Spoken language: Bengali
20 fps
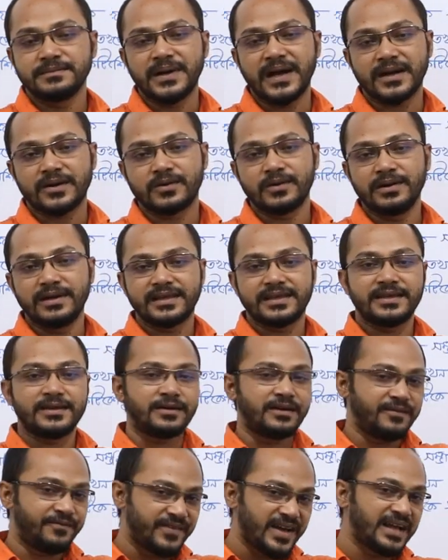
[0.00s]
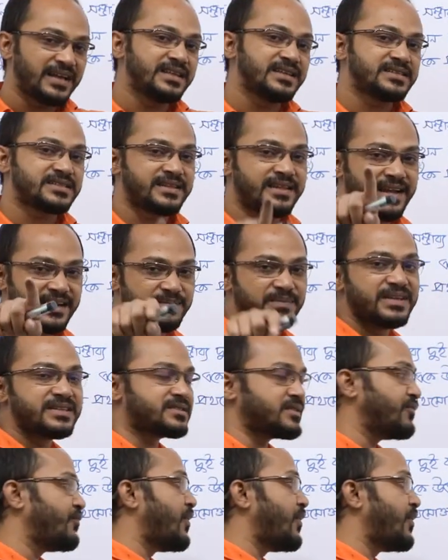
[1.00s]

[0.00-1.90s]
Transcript: ভাগ করলে কি হয় ভ্যানিশ দ্যাট মিন্স